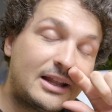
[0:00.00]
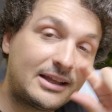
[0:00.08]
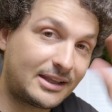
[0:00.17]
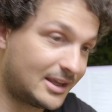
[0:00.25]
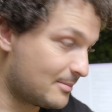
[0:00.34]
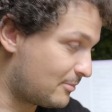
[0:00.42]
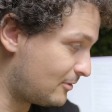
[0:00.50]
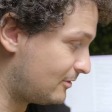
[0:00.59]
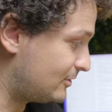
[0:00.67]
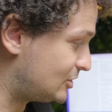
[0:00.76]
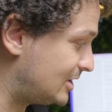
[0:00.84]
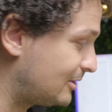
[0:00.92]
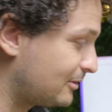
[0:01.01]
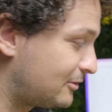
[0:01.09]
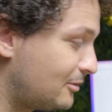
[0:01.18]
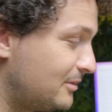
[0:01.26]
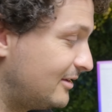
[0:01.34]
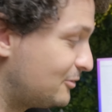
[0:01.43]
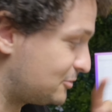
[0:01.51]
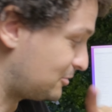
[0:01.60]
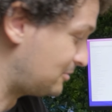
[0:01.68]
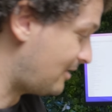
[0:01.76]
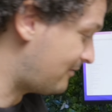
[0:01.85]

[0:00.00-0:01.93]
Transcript: Et le rig épaule, je l'ai customisé aujourd'hui